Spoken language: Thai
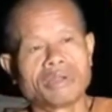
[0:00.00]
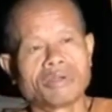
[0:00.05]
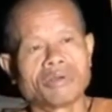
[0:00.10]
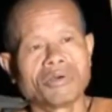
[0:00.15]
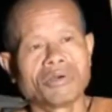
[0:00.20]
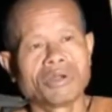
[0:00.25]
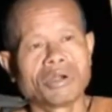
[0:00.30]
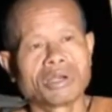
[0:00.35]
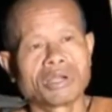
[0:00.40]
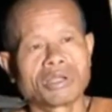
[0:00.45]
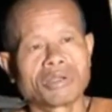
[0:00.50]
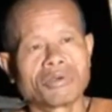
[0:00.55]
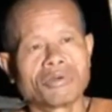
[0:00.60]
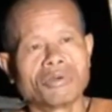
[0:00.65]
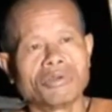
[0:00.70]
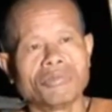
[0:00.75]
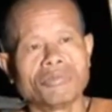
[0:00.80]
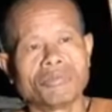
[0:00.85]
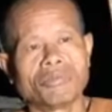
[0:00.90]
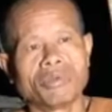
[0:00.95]
มันก็
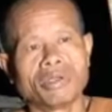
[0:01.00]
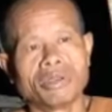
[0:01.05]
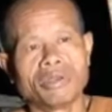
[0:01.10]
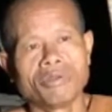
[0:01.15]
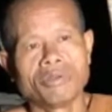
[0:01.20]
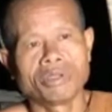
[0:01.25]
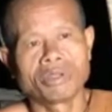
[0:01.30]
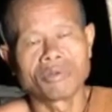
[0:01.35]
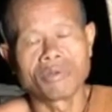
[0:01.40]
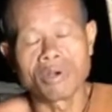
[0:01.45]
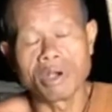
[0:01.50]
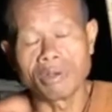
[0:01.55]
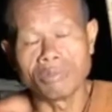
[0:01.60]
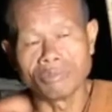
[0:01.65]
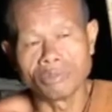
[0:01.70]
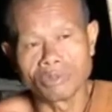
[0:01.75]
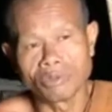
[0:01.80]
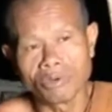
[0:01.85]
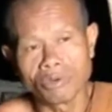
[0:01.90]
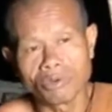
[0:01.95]
รักคนไปด้วย
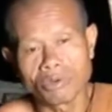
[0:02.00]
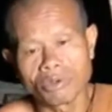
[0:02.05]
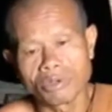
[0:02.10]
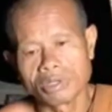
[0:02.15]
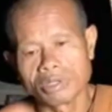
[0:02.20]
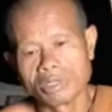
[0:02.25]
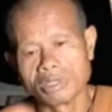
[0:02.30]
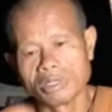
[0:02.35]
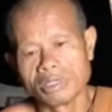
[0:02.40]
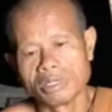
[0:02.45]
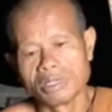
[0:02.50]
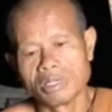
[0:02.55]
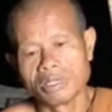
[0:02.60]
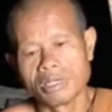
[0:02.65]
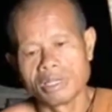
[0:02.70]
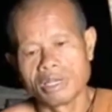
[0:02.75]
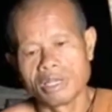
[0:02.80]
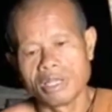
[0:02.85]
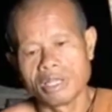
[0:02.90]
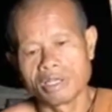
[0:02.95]
ความทุกข์
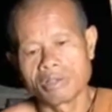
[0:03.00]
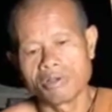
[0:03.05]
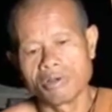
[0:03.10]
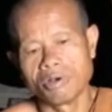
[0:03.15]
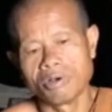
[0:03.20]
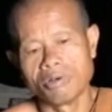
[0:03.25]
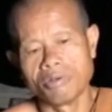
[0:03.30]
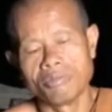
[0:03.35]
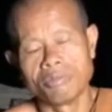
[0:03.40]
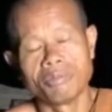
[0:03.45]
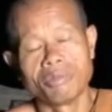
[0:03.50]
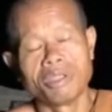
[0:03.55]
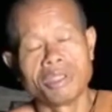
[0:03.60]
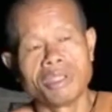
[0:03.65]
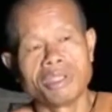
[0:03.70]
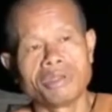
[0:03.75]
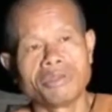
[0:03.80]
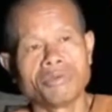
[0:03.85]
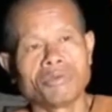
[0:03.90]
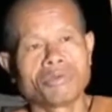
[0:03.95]
และก็
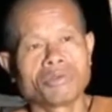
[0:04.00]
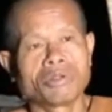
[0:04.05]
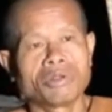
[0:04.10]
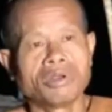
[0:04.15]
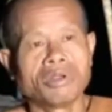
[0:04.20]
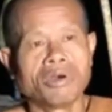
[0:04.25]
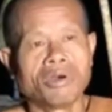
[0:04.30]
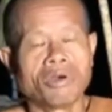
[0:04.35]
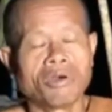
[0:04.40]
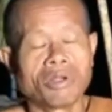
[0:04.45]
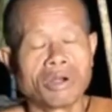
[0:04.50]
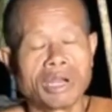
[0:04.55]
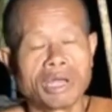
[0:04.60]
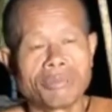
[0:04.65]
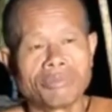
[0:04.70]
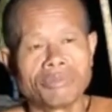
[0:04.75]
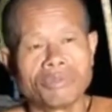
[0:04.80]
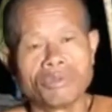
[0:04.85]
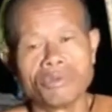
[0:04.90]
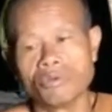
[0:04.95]
มีทุกข์รอง
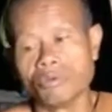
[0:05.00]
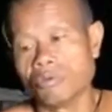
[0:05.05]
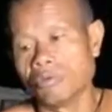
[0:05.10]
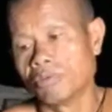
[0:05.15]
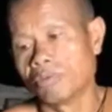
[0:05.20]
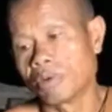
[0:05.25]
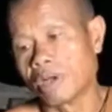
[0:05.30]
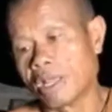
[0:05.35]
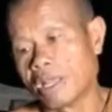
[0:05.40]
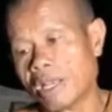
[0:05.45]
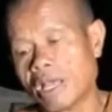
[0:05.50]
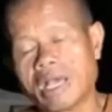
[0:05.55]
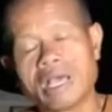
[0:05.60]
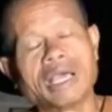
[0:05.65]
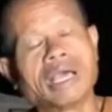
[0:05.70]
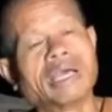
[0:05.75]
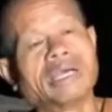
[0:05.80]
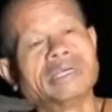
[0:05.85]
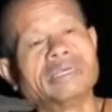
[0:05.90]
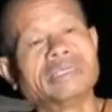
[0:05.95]
รับอยู่ภาย
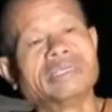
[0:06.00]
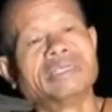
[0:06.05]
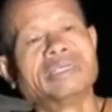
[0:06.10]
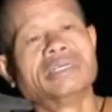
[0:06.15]
หลัง